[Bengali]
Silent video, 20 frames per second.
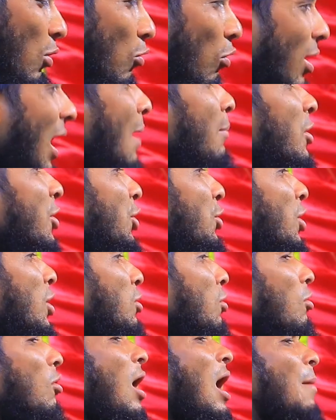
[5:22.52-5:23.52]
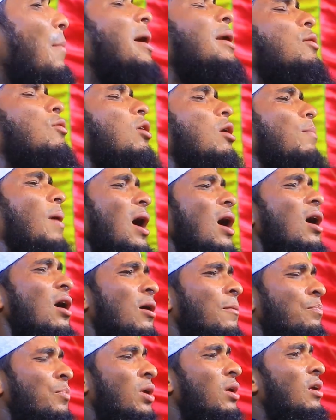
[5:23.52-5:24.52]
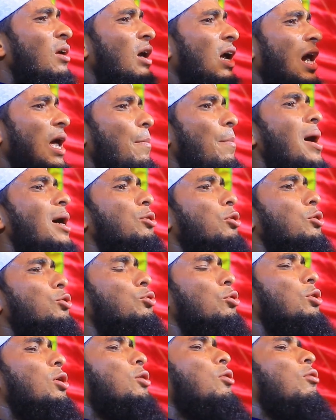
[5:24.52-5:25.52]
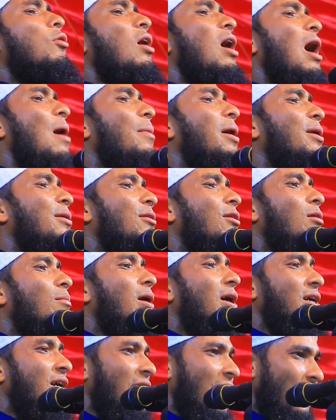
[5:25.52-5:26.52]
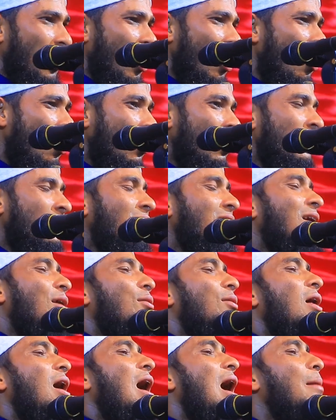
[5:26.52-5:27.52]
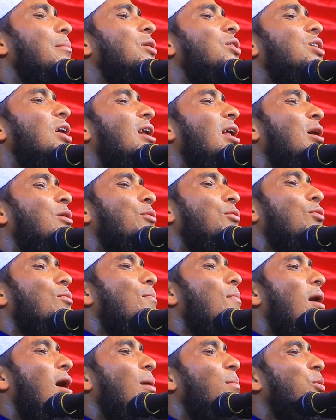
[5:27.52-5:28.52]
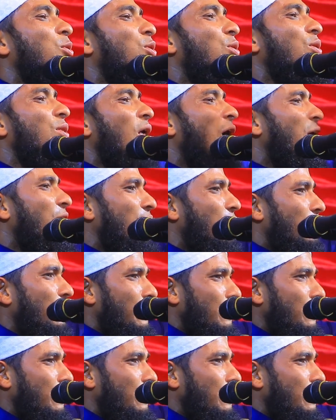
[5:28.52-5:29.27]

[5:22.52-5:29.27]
গোলামি যদি করো আমার করবা এবাদত যদি করো আমার করবা কেন কারণ আমি ছাড়া কোনো মাহবুদ নাই